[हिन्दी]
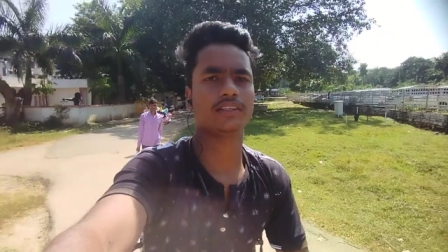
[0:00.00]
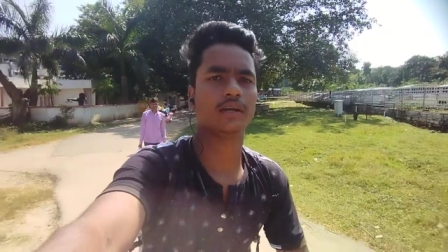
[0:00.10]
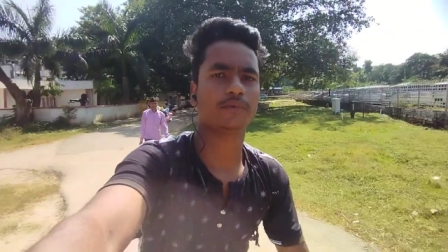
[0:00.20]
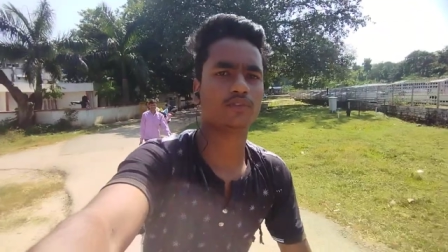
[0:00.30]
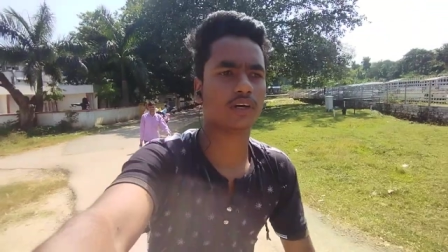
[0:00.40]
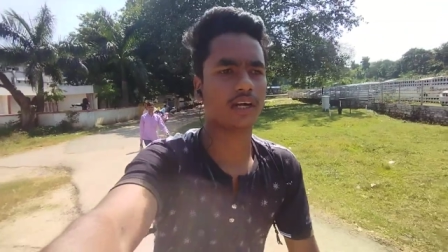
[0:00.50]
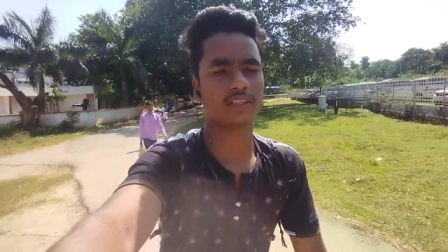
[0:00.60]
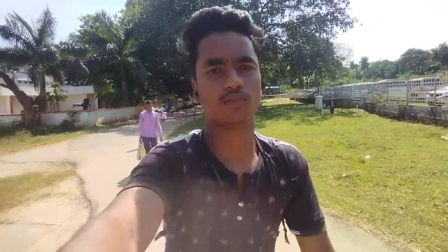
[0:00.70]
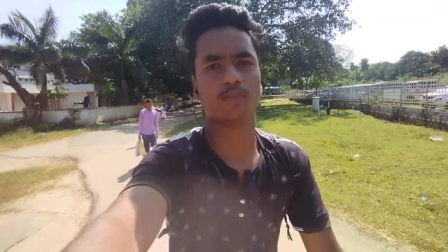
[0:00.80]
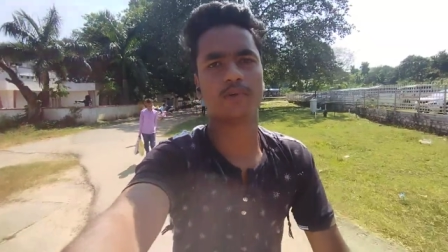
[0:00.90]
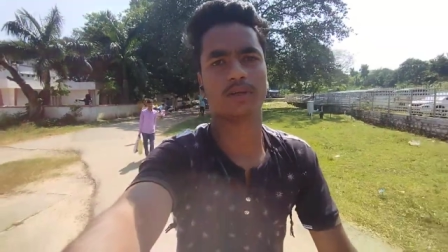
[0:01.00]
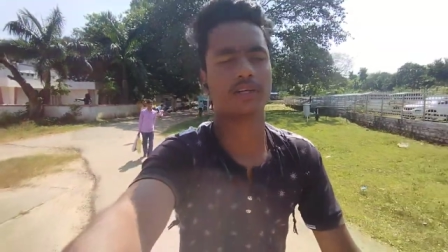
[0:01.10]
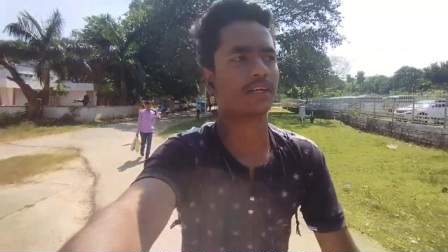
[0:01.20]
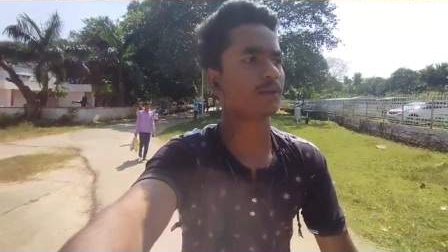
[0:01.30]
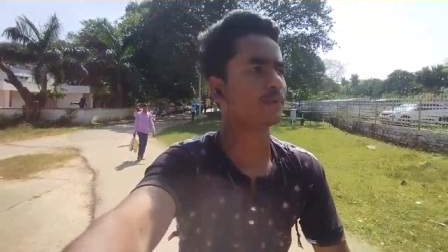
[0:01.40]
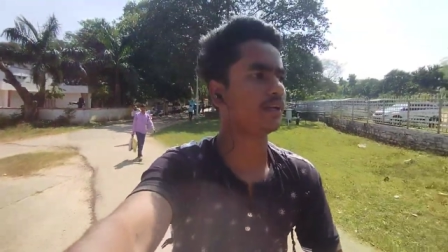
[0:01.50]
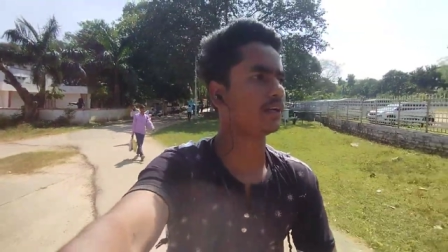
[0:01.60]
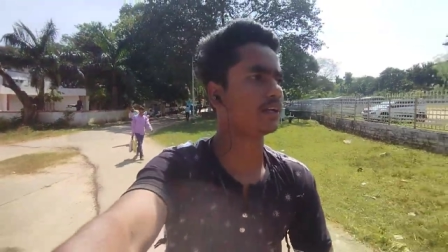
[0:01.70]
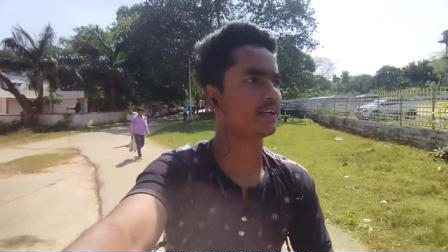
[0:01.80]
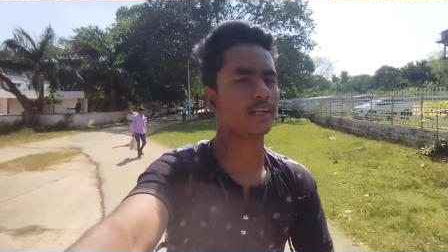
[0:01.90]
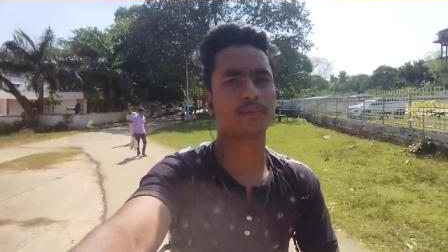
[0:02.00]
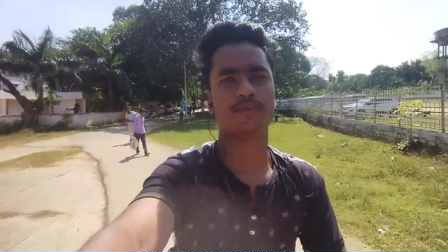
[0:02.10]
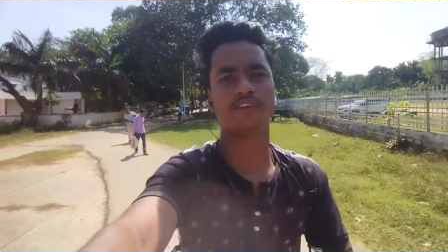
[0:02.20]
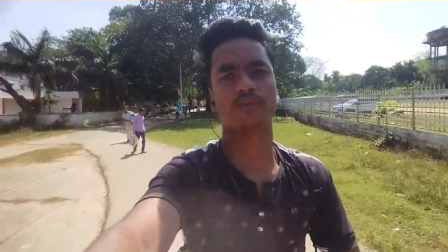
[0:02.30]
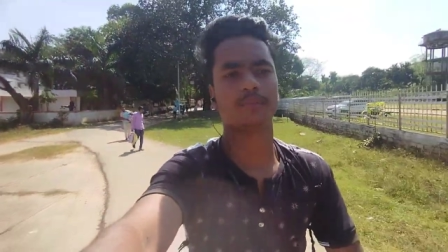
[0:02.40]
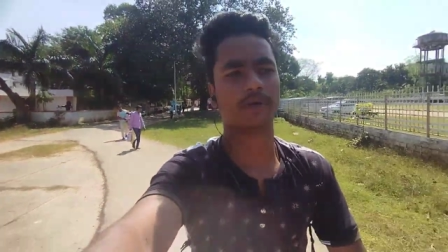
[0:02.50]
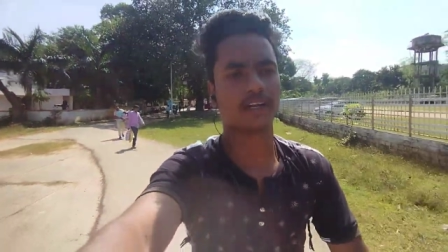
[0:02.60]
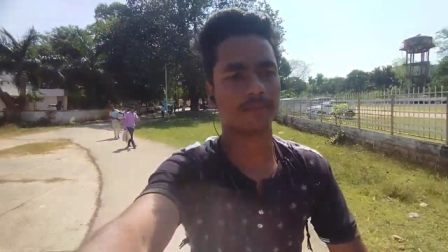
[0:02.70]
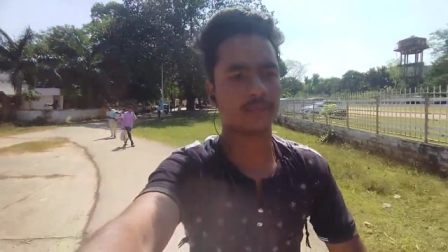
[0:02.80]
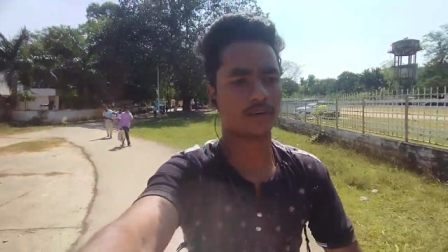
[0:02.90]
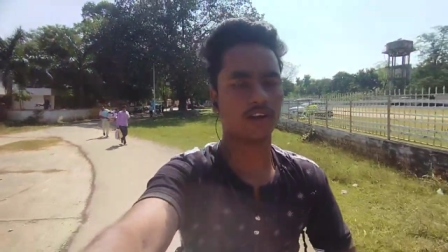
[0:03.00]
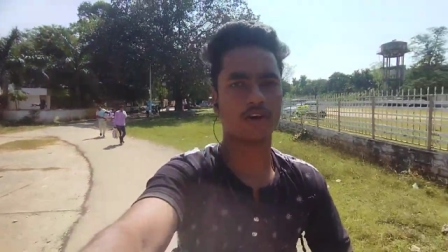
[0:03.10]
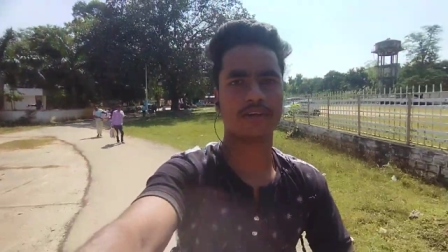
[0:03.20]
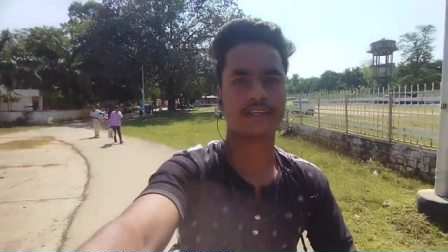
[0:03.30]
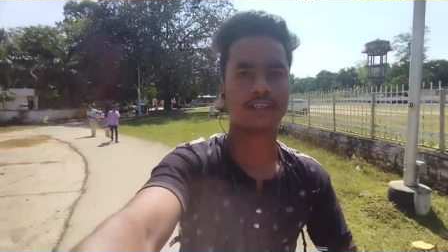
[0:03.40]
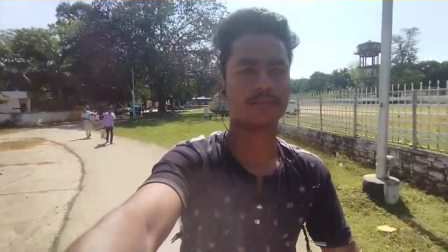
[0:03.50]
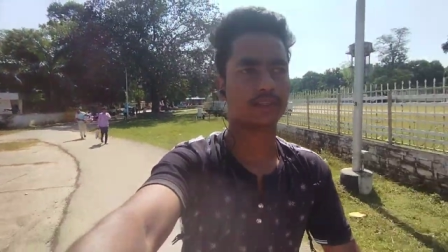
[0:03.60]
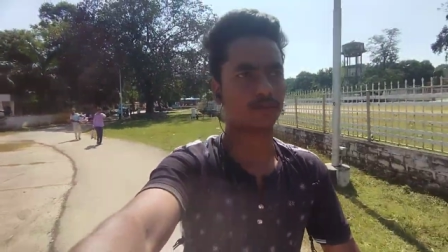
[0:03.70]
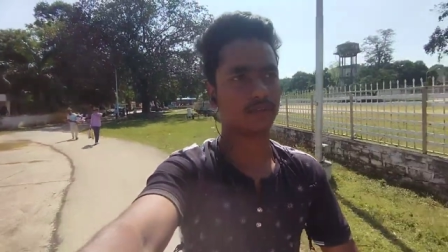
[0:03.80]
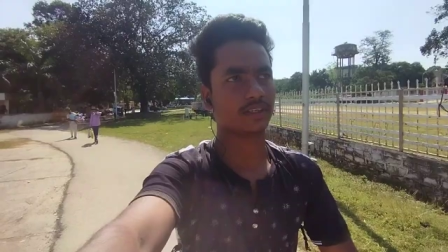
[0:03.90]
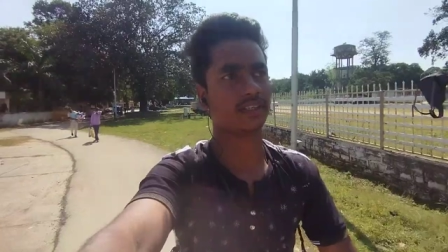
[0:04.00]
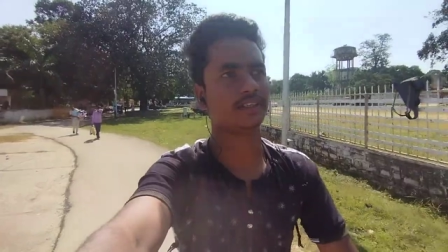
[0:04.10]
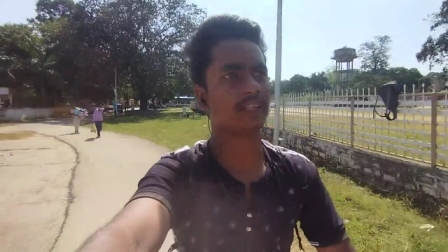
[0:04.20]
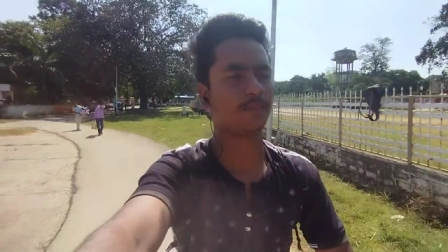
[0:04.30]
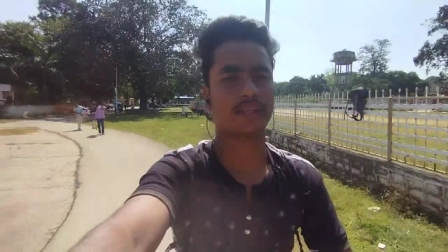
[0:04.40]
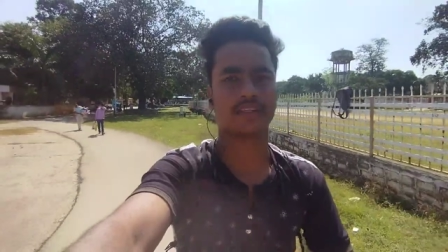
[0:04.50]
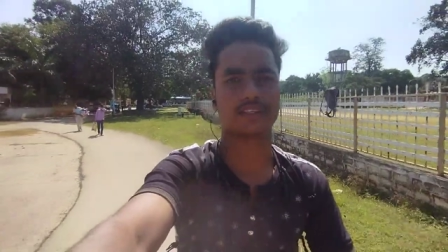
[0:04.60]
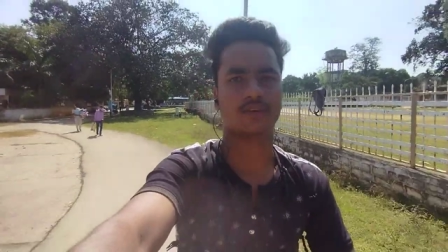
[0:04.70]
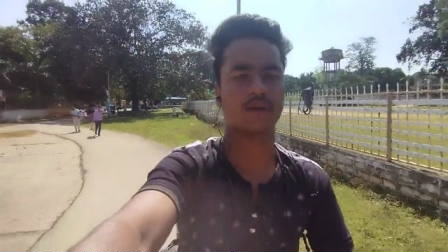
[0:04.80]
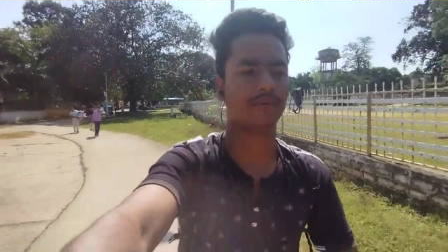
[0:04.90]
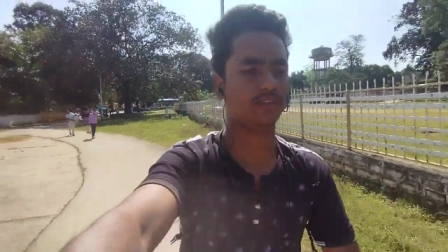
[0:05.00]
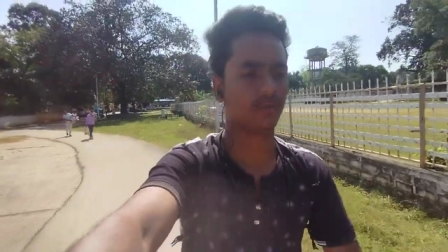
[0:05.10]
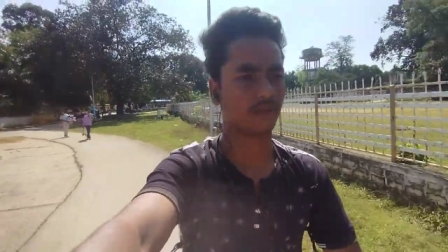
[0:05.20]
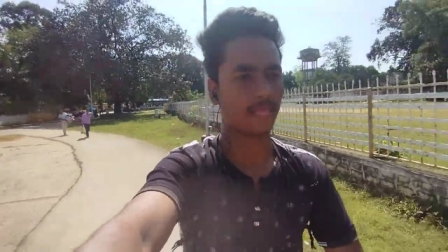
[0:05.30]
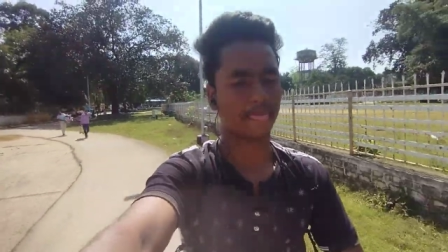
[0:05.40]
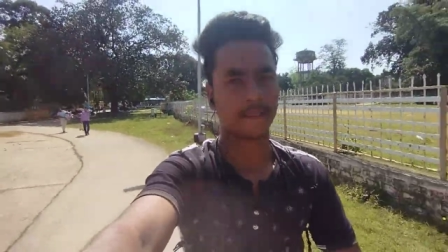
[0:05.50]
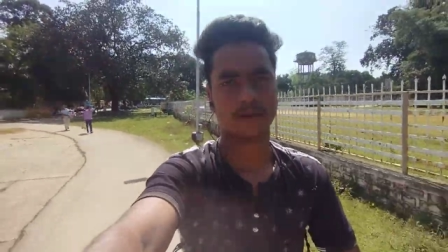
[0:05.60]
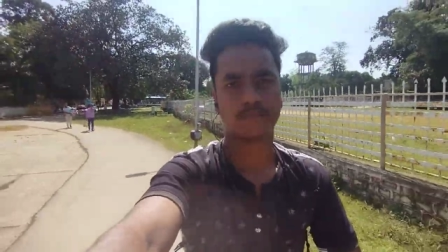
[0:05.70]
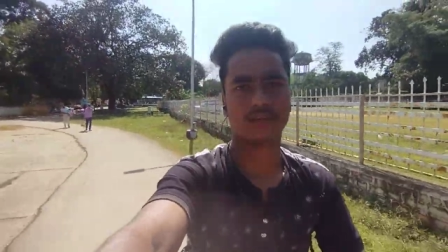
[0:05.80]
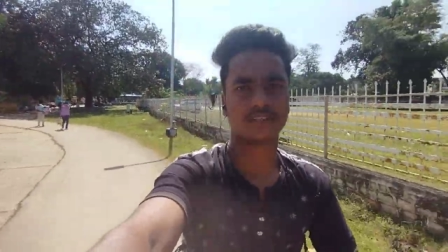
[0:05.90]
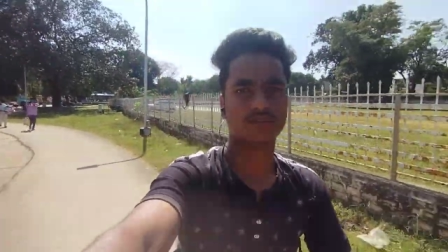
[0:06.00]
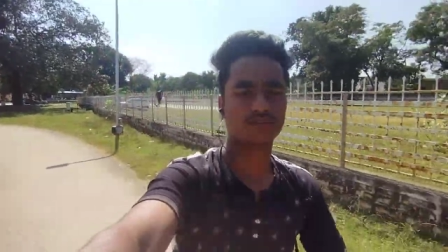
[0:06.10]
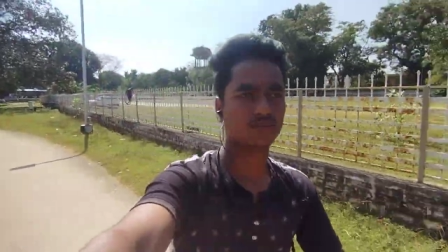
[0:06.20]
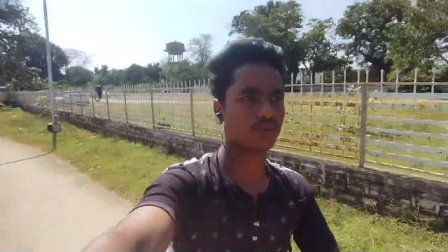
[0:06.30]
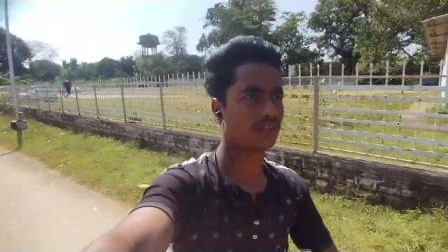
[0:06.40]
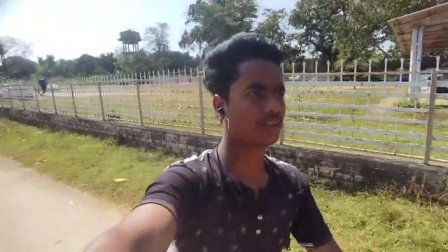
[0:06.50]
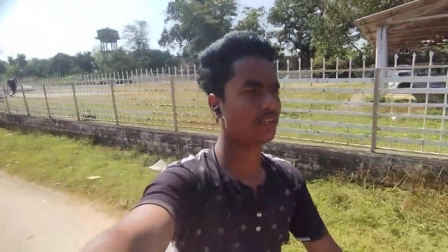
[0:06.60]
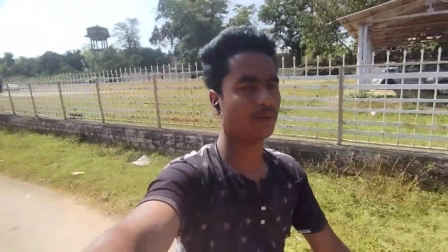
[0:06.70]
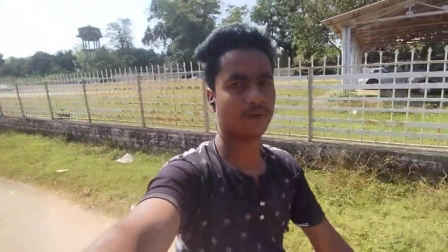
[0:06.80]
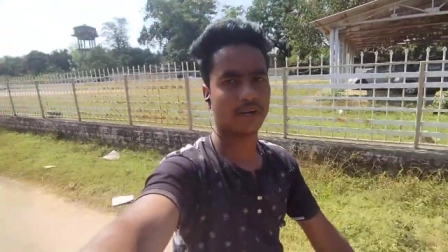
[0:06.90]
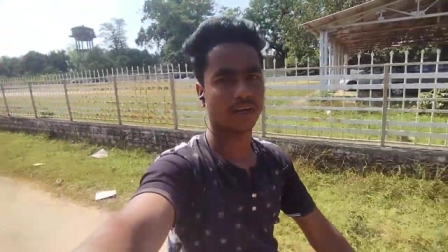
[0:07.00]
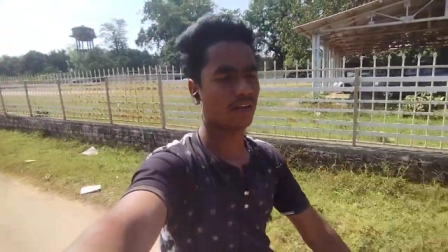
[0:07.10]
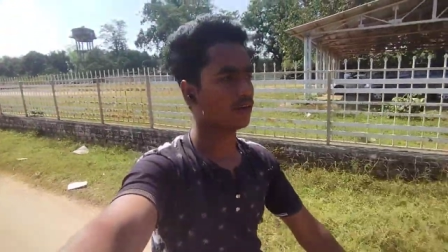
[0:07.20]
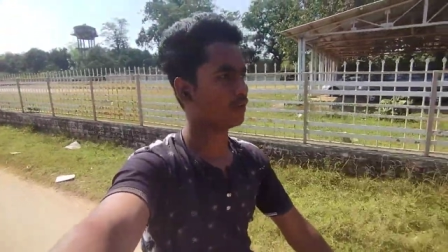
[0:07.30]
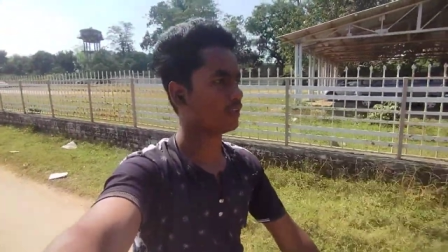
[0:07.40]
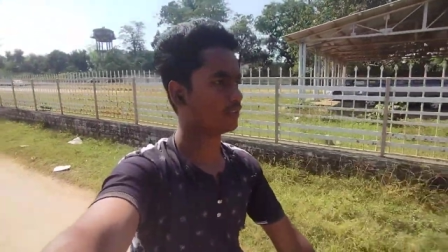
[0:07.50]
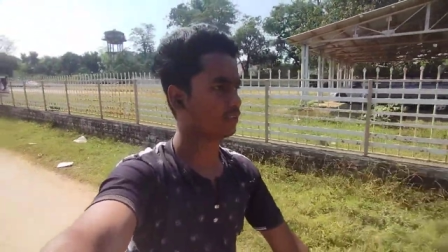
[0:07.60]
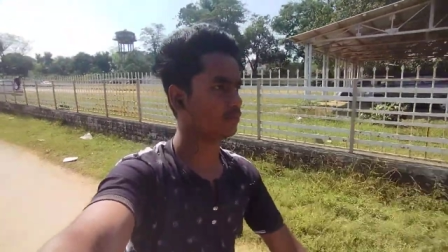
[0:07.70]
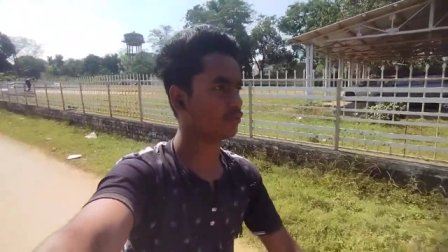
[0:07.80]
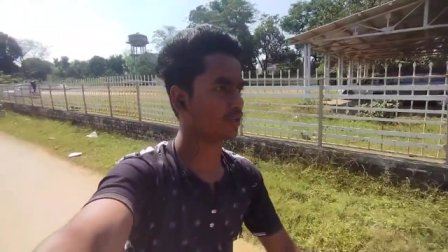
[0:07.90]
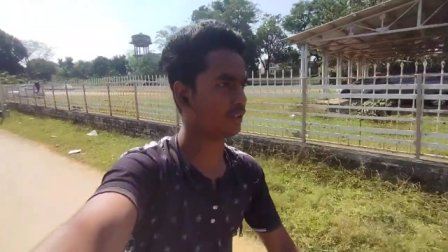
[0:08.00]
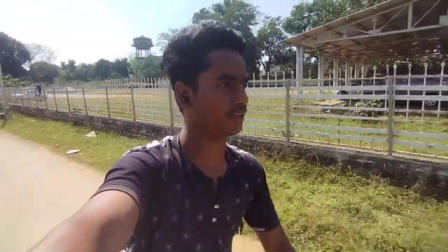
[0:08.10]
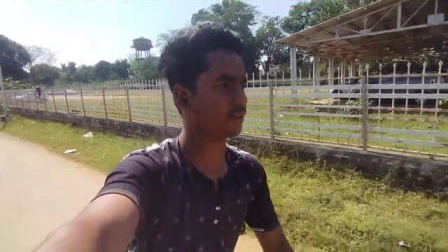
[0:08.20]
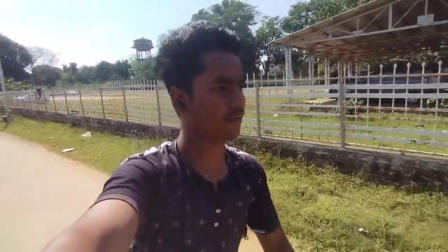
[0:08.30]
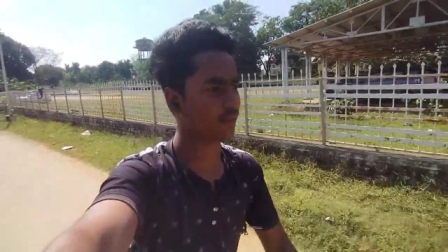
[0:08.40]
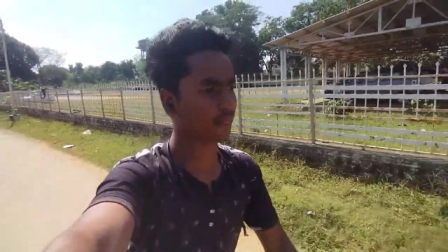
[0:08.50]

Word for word: गाय यहाँ पे जो गार्ड थे वो बोल रहे कि मना कर रहे हैं कि यहाँ पे वीडियो बनाना मतलब अलाउड नहीं है मतलब बोले कि नहीं बना सकते यहाँ वीडियो मतलब क्यों तो बोले कि नहीं बनाना अलाउड नहीं ऐसे से बोल रहे थे